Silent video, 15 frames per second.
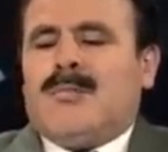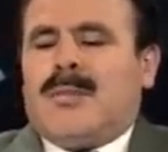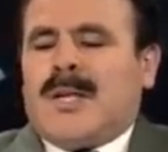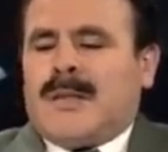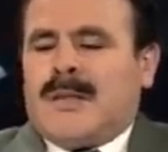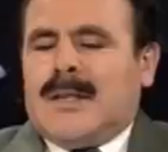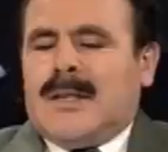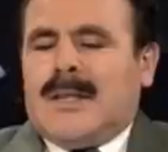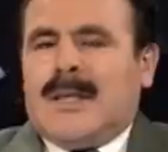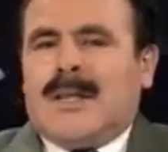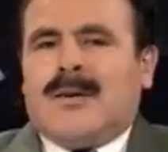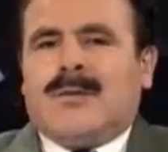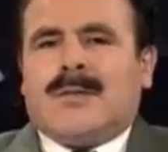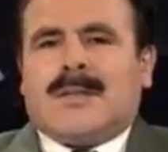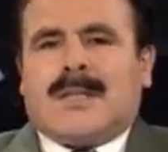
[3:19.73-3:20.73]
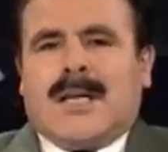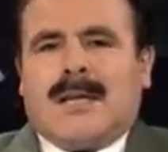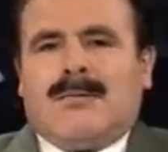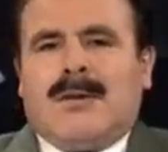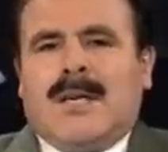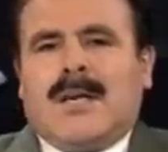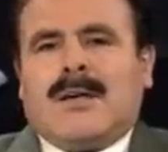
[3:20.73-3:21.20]
pretendiendo estar
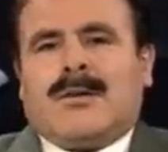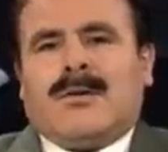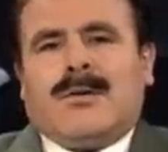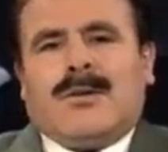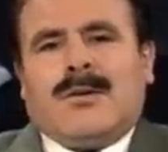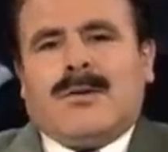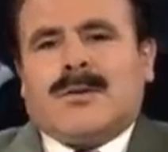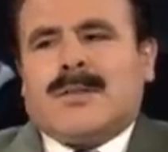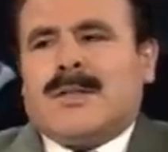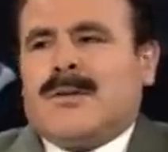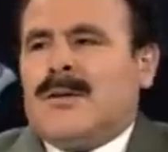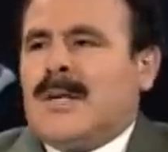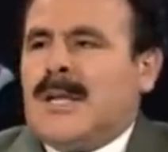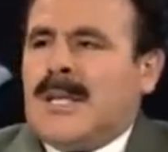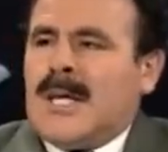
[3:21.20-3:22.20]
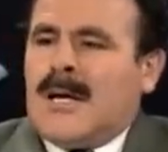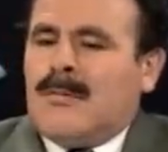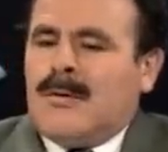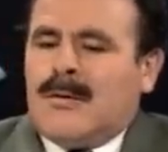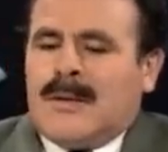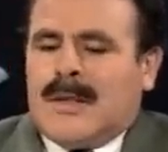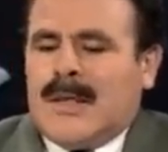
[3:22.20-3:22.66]
bien con Dios y con el
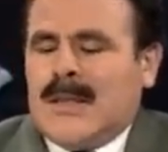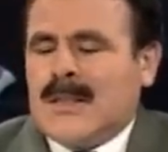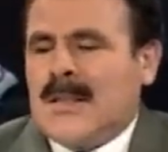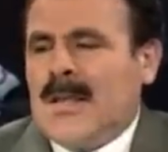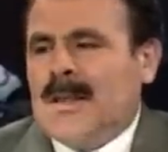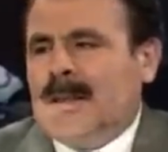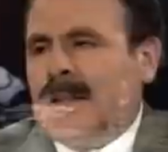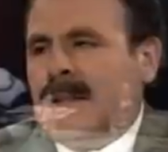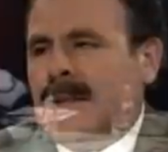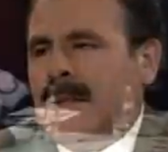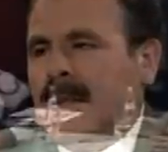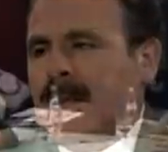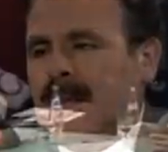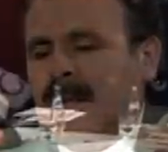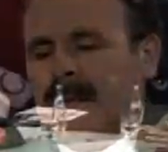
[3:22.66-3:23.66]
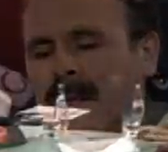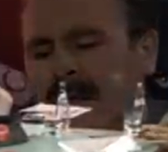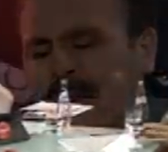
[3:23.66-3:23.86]
diablo, que es la estrategia que